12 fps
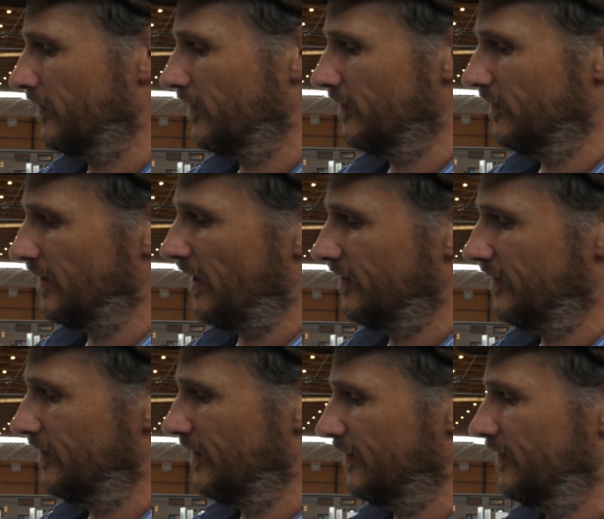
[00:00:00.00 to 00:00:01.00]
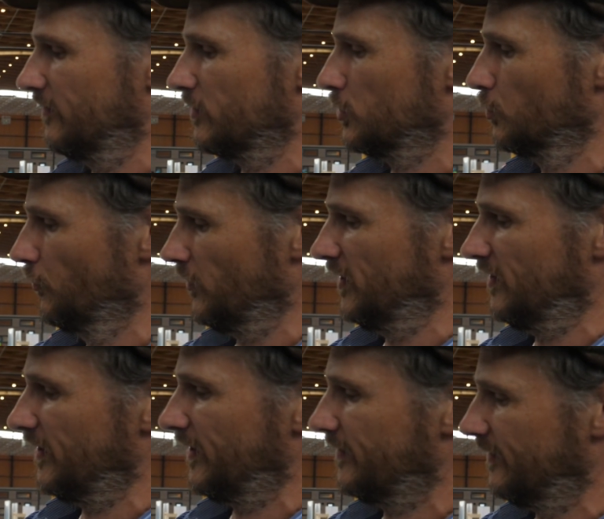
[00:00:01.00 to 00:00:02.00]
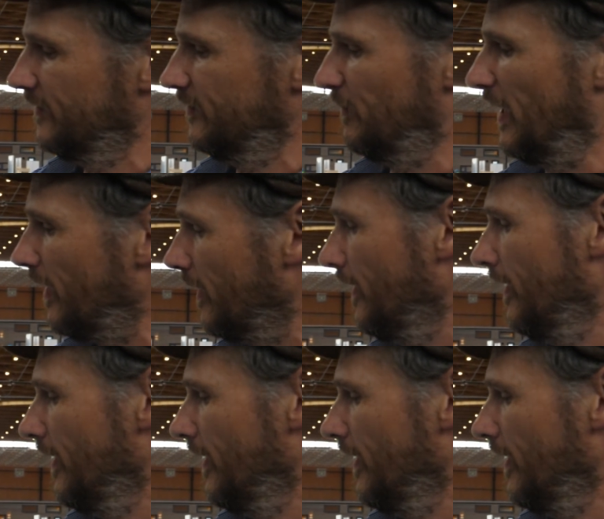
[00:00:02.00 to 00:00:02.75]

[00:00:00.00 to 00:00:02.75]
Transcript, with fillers: äh, nach, die, nach dieser Stufe nicht direkt ins Bach